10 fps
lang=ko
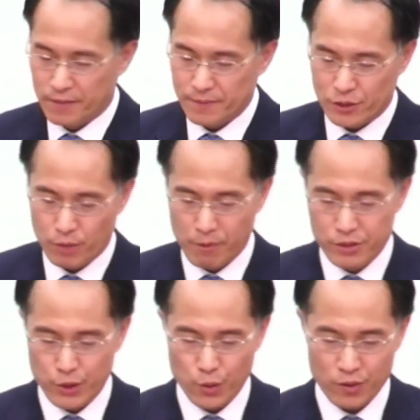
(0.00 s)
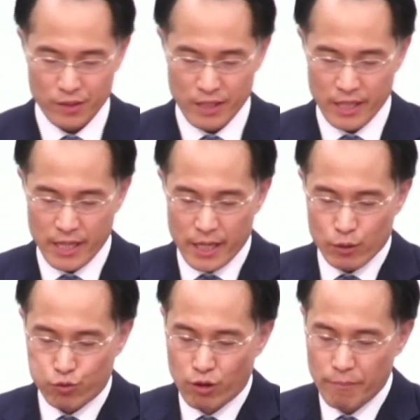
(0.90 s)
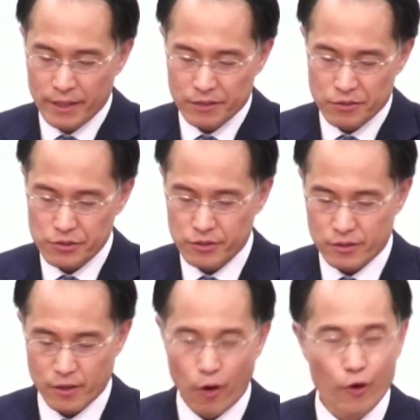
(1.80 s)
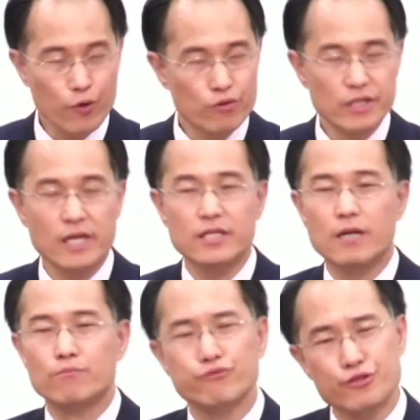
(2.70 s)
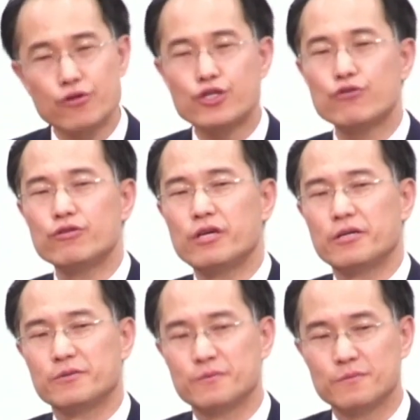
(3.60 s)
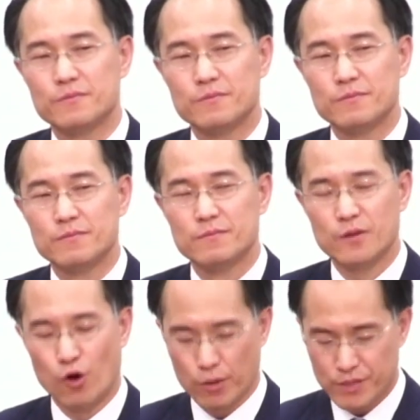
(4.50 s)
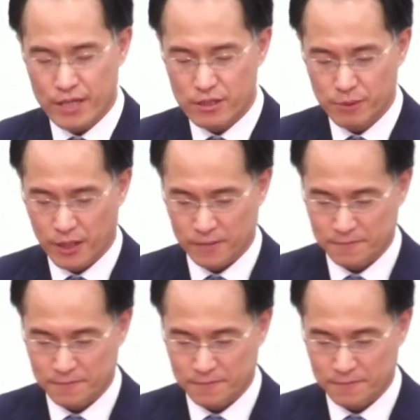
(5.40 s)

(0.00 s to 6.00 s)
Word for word: 자, 첫 번째로 구원받는 것은 어려운 일이 아니라 무척 쉬운 일이에요. 어렵지 않습니다.